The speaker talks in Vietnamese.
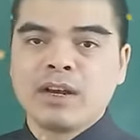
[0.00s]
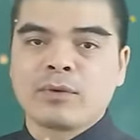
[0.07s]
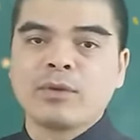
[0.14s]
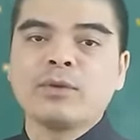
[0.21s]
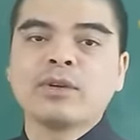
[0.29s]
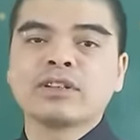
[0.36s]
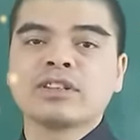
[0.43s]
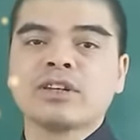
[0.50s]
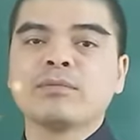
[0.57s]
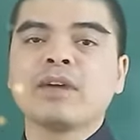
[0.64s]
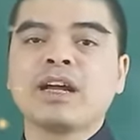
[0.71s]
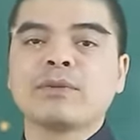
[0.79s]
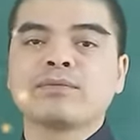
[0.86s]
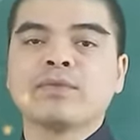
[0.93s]
có cuộc sống
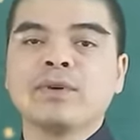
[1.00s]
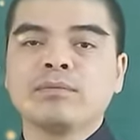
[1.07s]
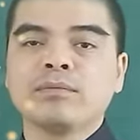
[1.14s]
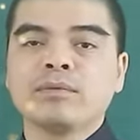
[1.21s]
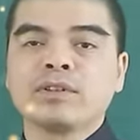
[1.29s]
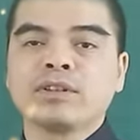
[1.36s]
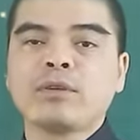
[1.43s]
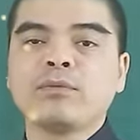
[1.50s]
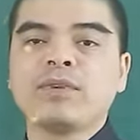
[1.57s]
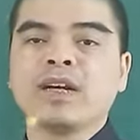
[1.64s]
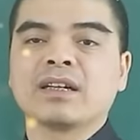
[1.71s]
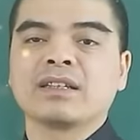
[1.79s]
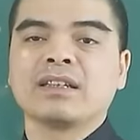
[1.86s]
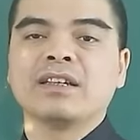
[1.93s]
hạnh phúc, công
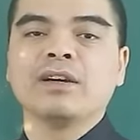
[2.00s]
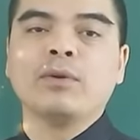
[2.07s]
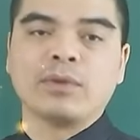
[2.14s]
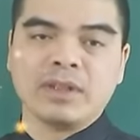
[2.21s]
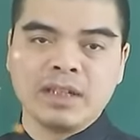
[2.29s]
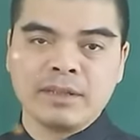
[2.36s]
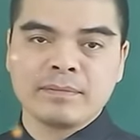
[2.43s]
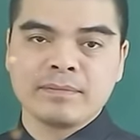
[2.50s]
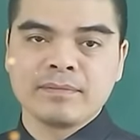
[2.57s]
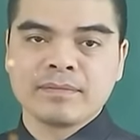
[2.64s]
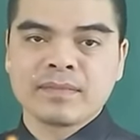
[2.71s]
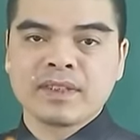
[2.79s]
việc thì ổn định.